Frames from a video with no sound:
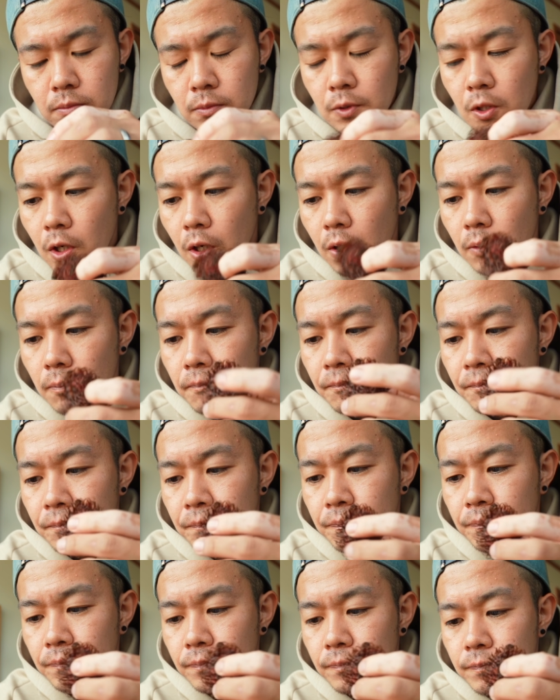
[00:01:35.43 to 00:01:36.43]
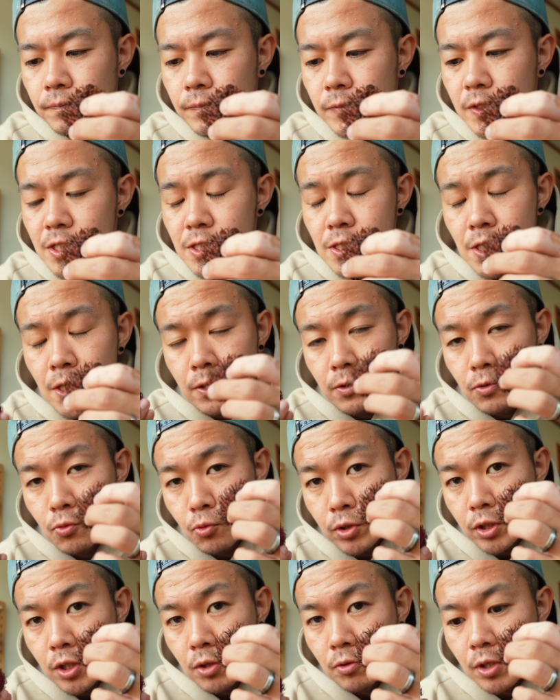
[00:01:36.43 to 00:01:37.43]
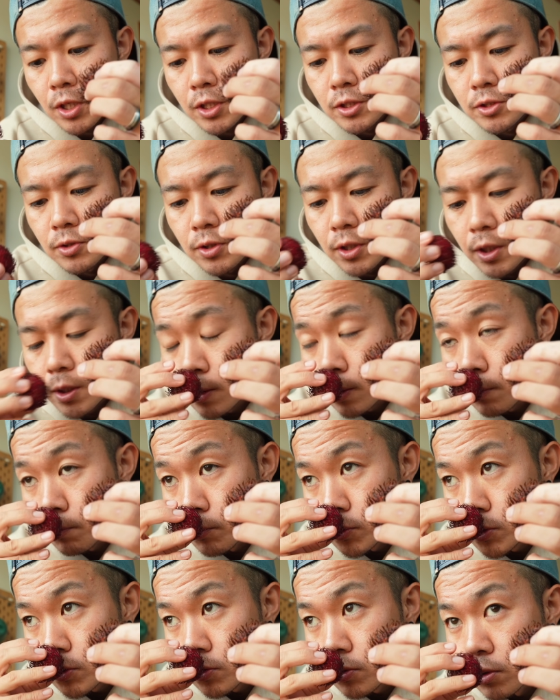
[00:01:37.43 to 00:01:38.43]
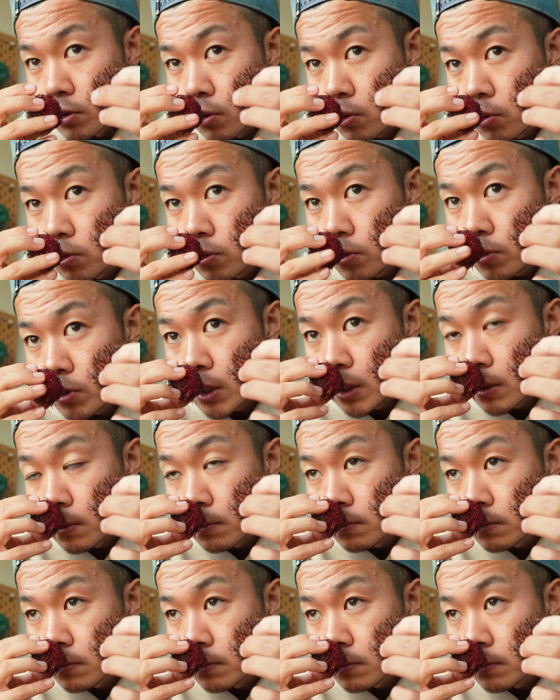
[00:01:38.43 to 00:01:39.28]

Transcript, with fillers: なんか全然そういったのないんですよね。もちろんほんのり